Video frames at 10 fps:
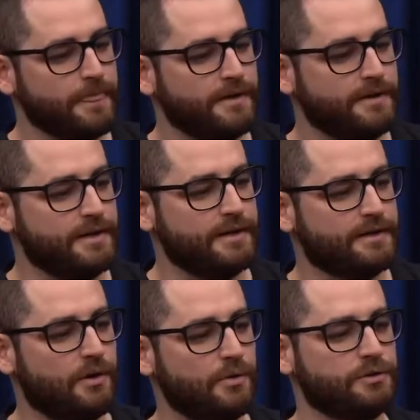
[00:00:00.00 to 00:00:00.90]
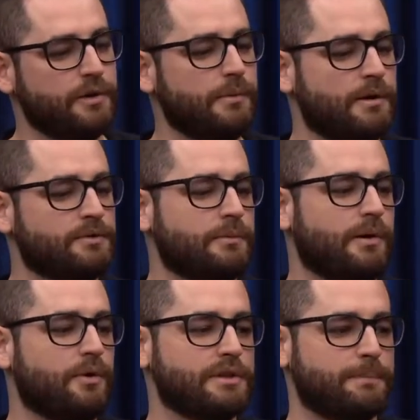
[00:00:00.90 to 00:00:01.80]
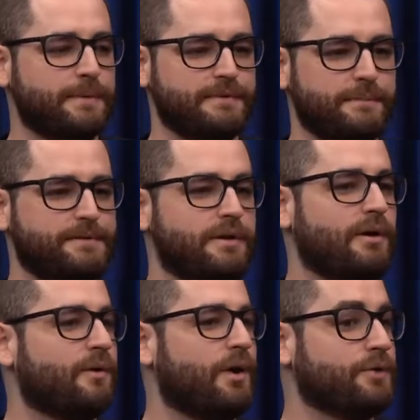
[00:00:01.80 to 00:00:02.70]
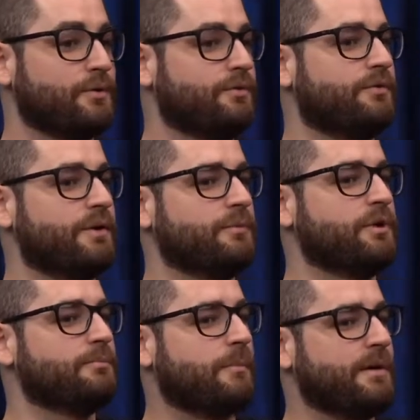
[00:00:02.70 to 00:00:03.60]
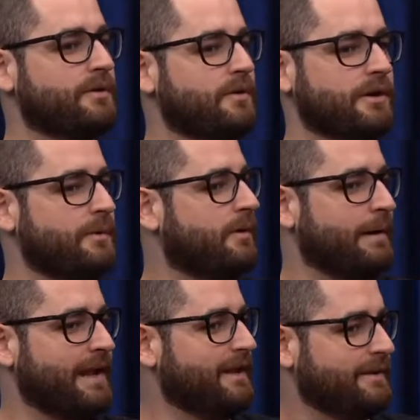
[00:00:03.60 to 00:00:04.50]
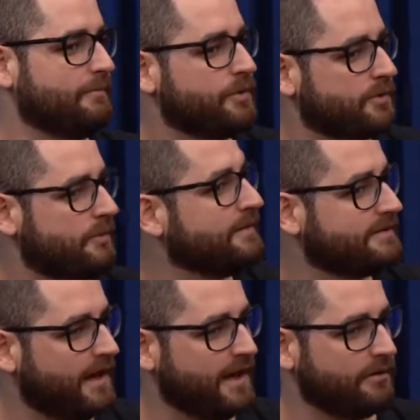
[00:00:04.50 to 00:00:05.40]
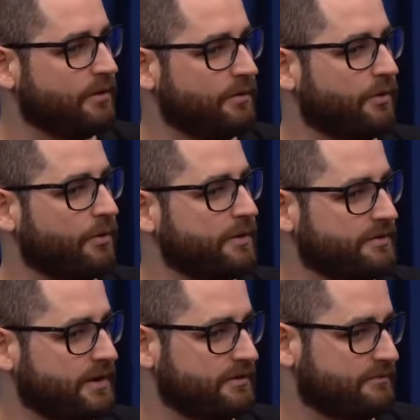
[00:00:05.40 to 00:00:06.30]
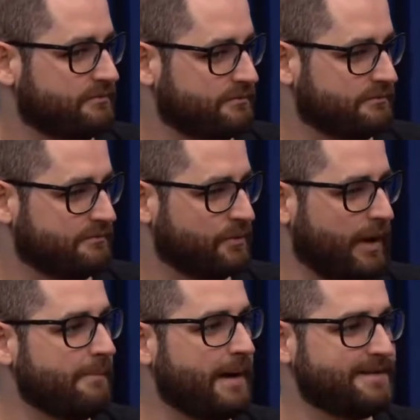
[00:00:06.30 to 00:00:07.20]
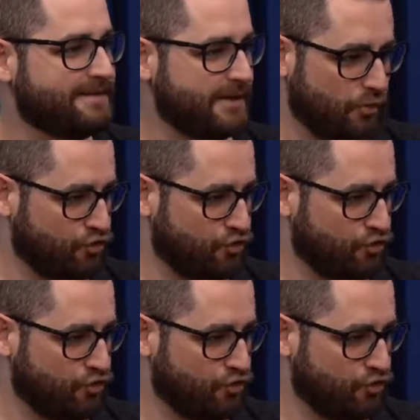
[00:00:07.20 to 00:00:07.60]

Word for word: E, então eu tenho, uma, eu tenho uma outra percepção agora e tô vivendo um outro momento que é o que, meu, a parada tá muito mais séria do que quando eu comecei. Não ah, é mais claro, cinco claro.